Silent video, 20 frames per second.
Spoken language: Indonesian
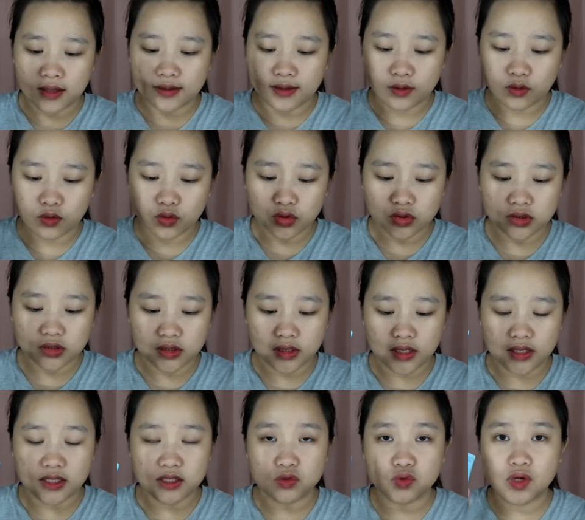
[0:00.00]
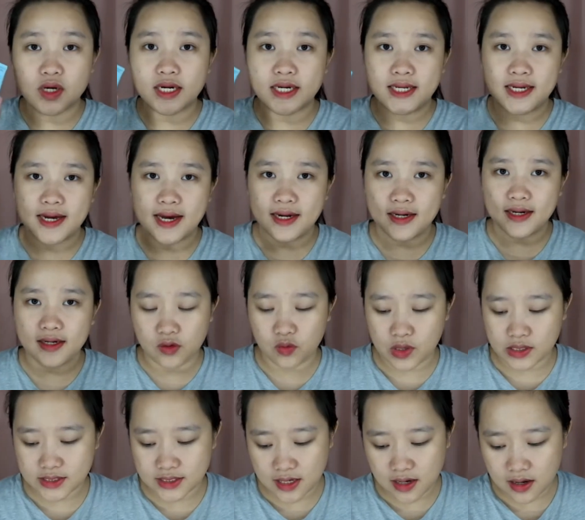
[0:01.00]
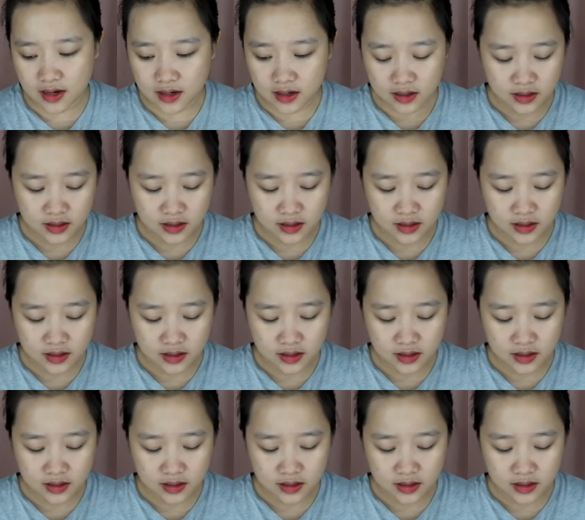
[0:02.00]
terus ini juga ringan di wajah